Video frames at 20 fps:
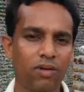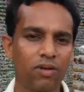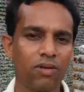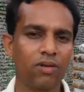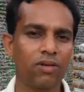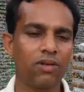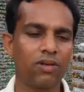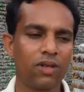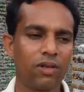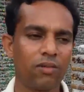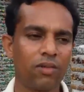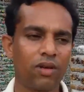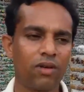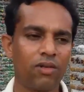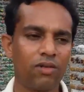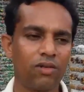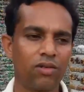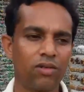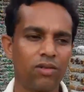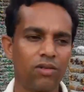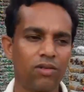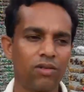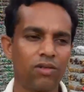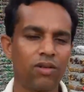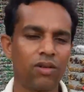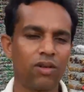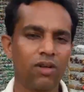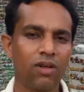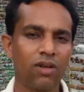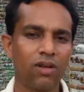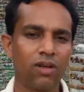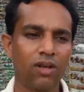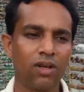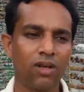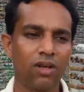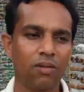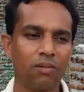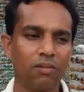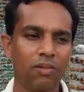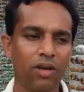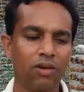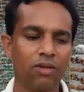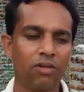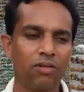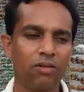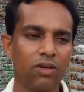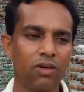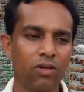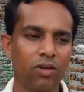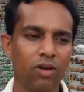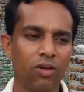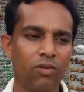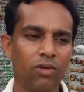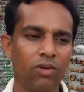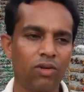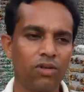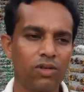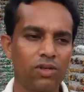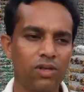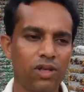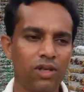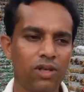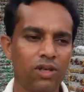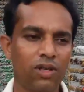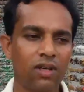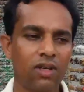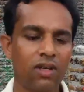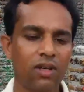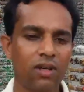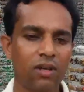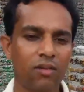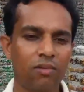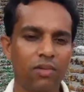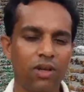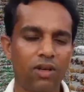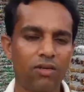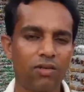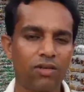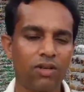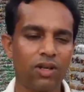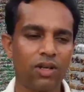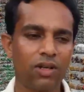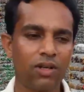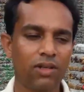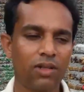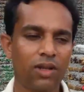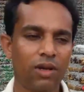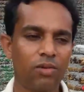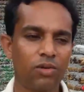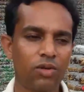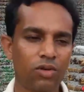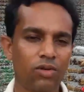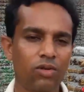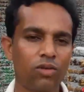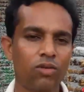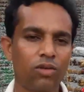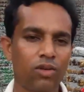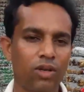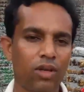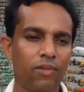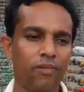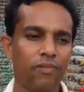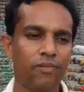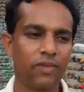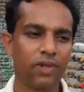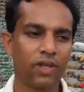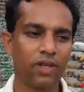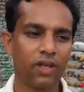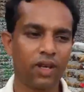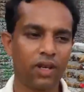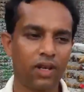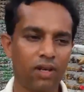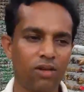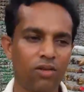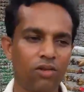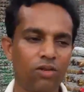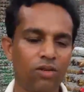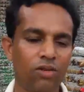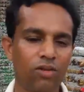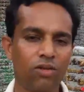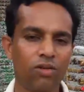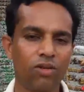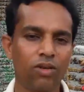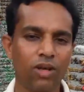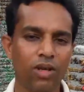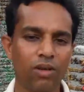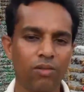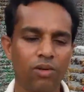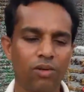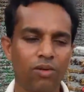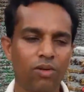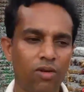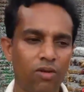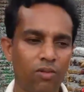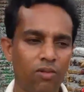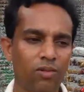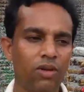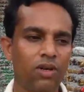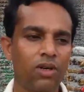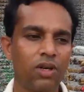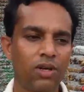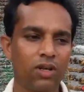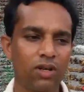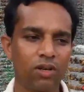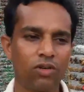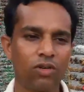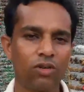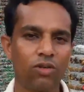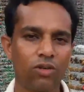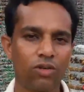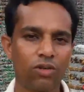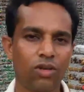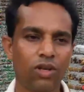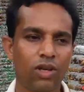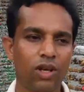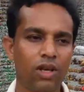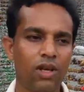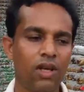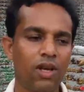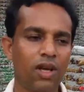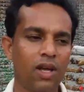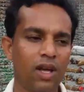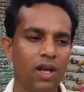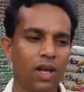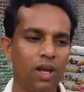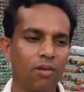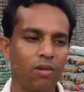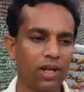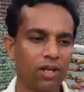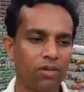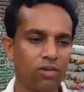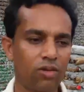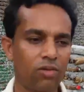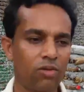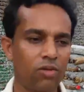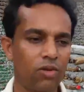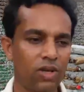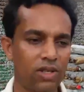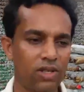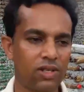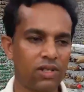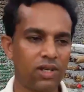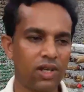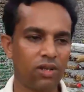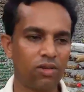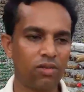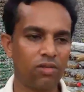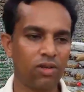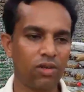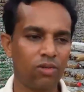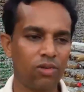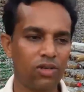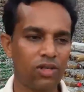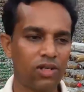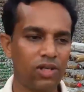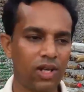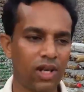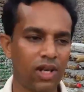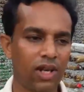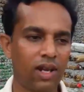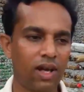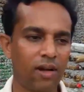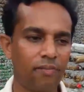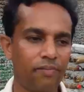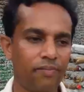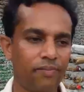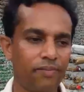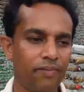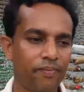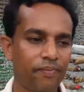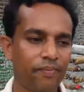ব্যবহার করা হয়েছে এই বালুর জন্য বালুর ধর্ম হলো যে বালুটা তাপ শোষণ করে ঠান্ডা শোষণ করে না এবং গরমটা শোষণ করে না এগুলা তো ওয়েস্ট এক ধরনের ওয়েস্ট এগুলা